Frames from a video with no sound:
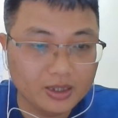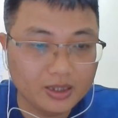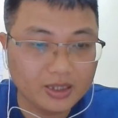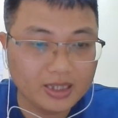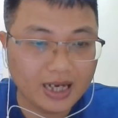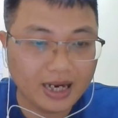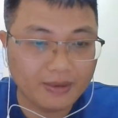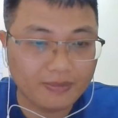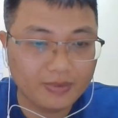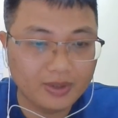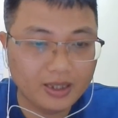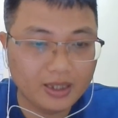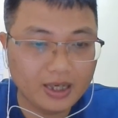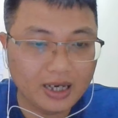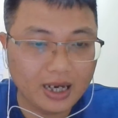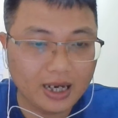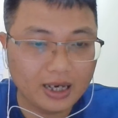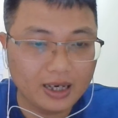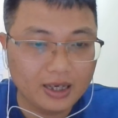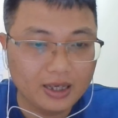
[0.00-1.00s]
Chữ Sảm nghĩa
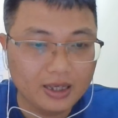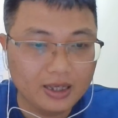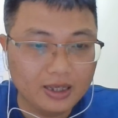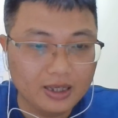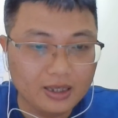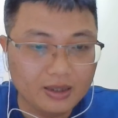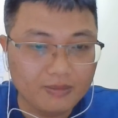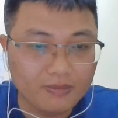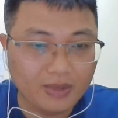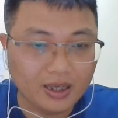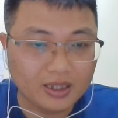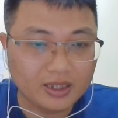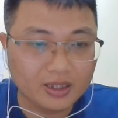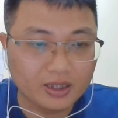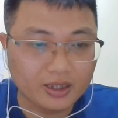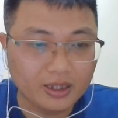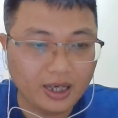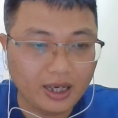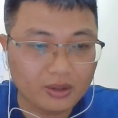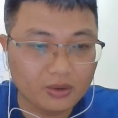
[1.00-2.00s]
là mặt
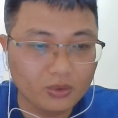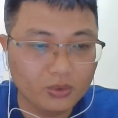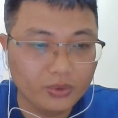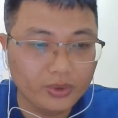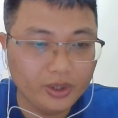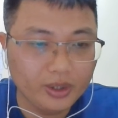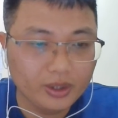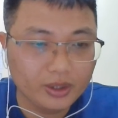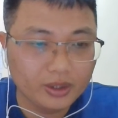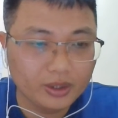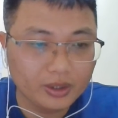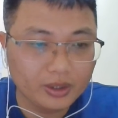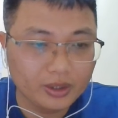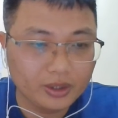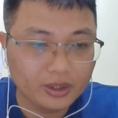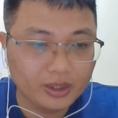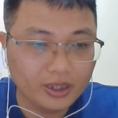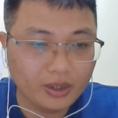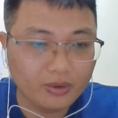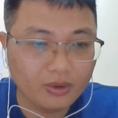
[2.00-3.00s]
trời gác núi
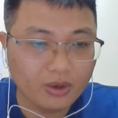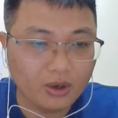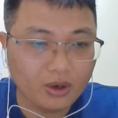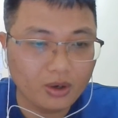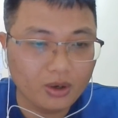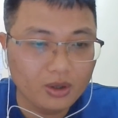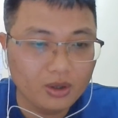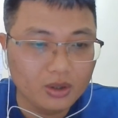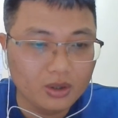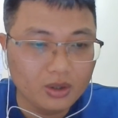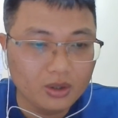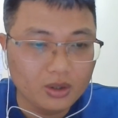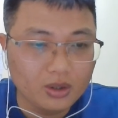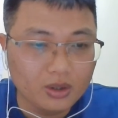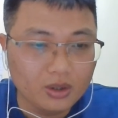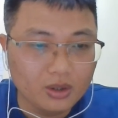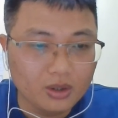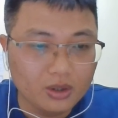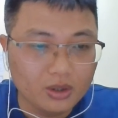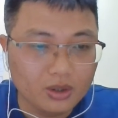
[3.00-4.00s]
theo đó
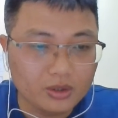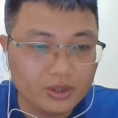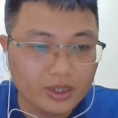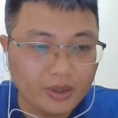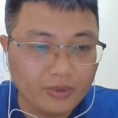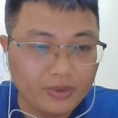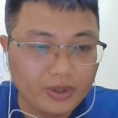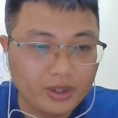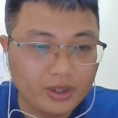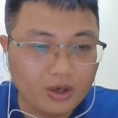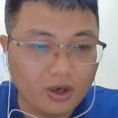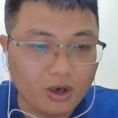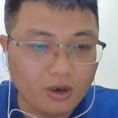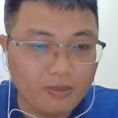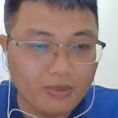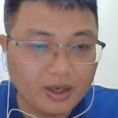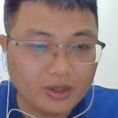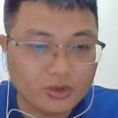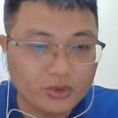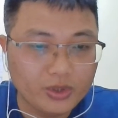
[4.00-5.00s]
ờ, theo nghĩa
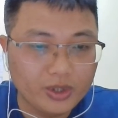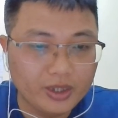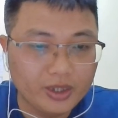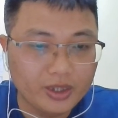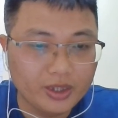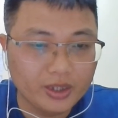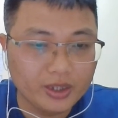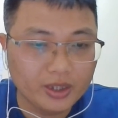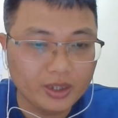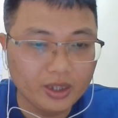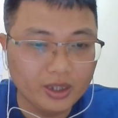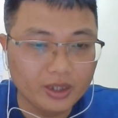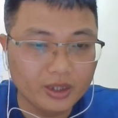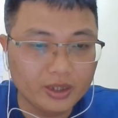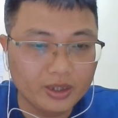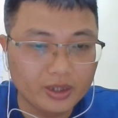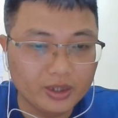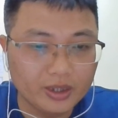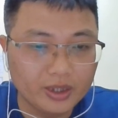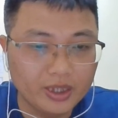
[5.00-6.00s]
đó mà suy thì
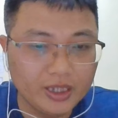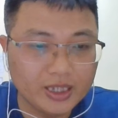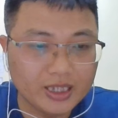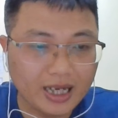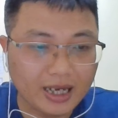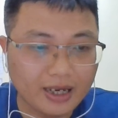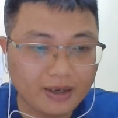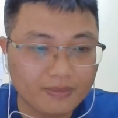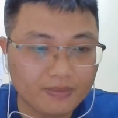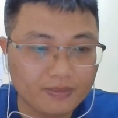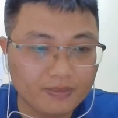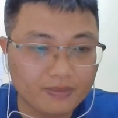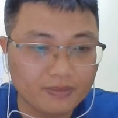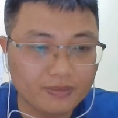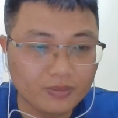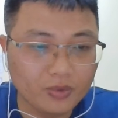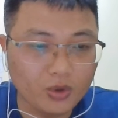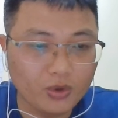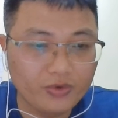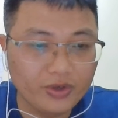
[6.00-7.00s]
đời lý sản
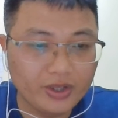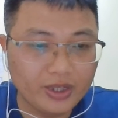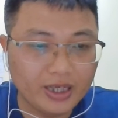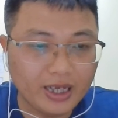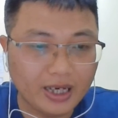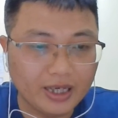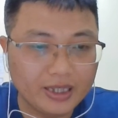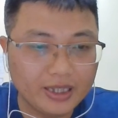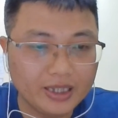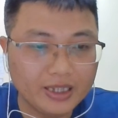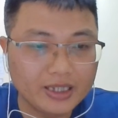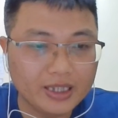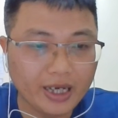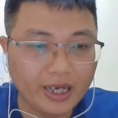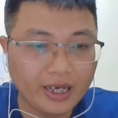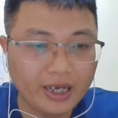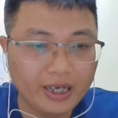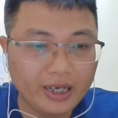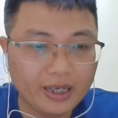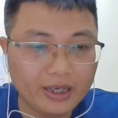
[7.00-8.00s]
ngôi vị nhà lý
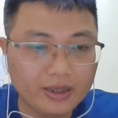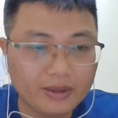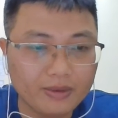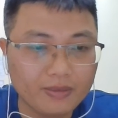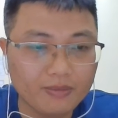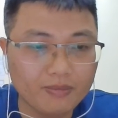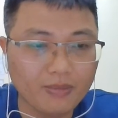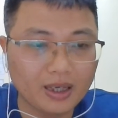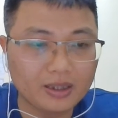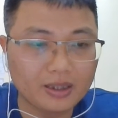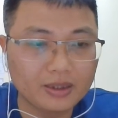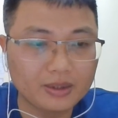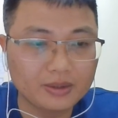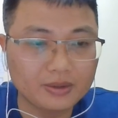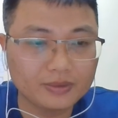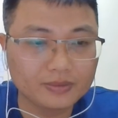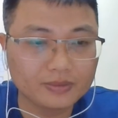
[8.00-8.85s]
sẽ mất